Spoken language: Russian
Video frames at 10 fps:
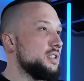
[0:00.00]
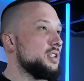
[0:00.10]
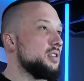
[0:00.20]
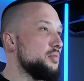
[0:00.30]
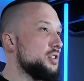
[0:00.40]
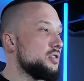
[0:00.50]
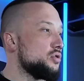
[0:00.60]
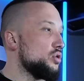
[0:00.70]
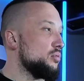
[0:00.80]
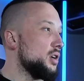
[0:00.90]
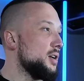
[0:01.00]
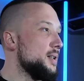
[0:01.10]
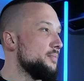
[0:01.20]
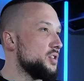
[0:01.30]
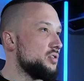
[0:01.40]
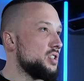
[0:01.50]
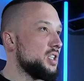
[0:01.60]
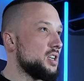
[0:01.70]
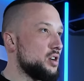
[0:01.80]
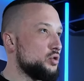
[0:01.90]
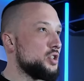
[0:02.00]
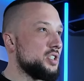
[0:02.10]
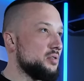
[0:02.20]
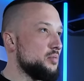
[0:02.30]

нельзя добиться, чтобы действительно хороший